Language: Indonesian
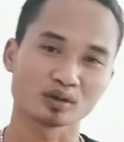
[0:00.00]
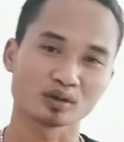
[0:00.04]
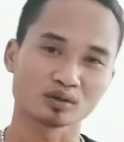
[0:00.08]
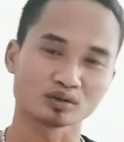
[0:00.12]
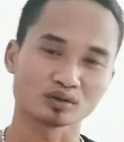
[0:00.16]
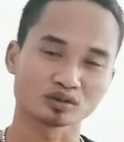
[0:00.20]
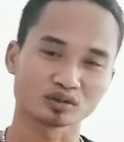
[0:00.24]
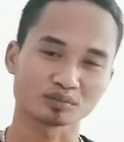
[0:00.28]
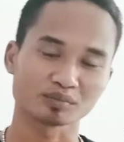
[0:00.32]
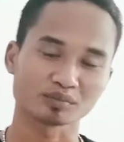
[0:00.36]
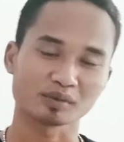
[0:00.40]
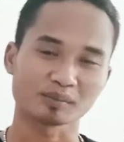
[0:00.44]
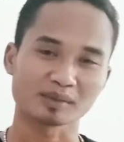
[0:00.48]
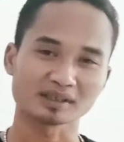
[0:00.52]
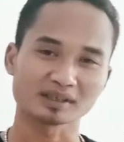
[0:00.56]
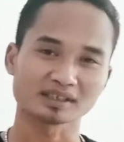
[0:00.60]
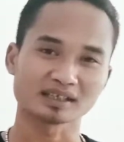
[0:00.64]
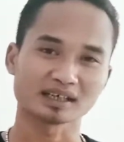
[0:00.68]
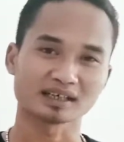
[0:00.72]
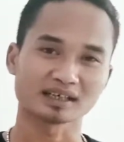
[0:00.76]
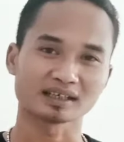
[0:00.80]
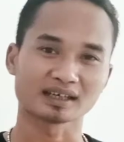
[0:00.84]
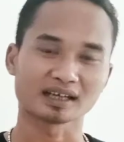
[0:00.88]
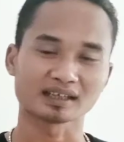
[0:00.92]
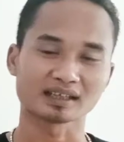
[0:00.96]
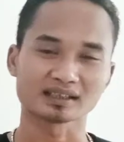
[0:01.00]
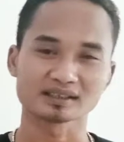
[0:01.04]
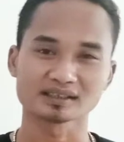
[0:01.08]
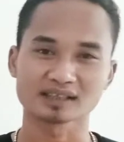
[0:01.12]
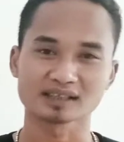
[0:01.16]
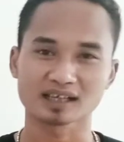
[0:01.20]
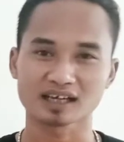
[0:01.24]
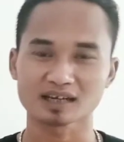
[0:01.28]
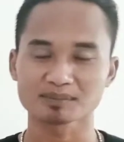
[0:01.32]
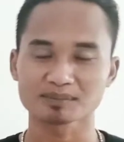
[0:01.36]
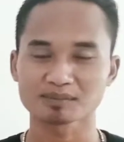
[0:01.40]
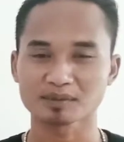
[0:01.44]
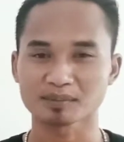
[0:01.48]
untuk pemasangan
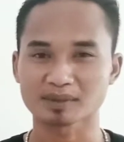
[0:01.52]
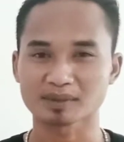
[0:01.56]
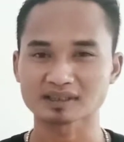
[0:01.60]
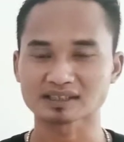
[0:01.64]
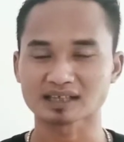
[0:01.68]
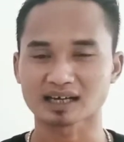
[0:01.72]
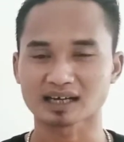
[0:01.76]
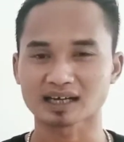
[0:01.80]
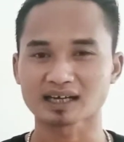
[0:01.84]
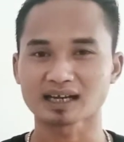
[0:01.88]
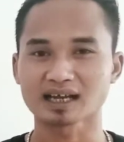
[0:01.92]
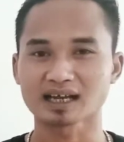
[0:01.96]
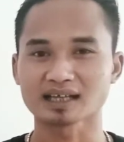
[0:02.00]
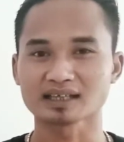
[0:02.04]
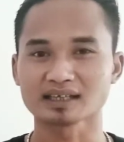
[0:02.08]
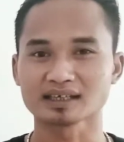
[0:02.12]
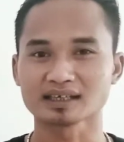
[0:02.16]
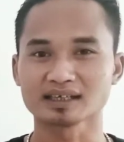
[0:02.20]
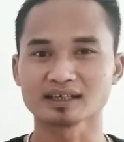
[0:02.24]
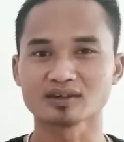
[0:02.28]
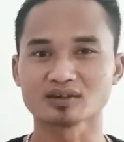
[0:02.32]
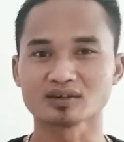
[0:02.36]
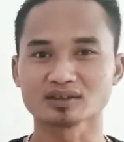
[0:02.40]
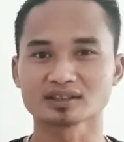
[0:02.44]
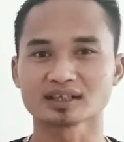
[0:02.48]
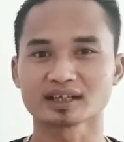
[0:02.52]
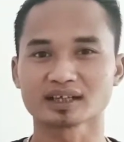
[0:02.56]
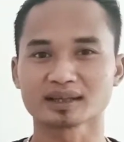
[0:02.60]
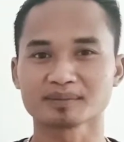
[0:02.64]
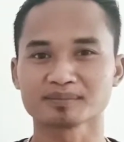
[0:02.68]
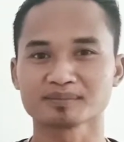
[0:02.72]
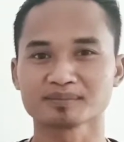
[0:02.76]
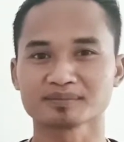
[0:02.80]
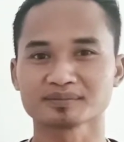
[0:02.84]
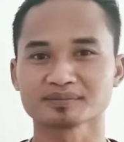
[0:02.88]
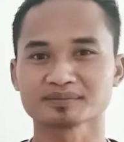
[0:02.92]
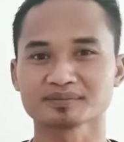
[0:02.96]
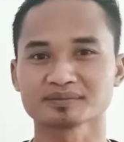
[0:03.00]
gratisnya kan pemasangan hanya di
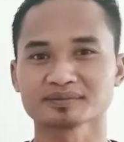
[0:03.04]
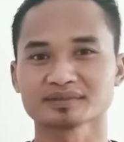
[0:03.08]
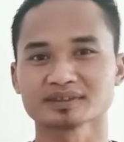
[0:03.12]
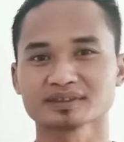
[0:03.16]
Dotrim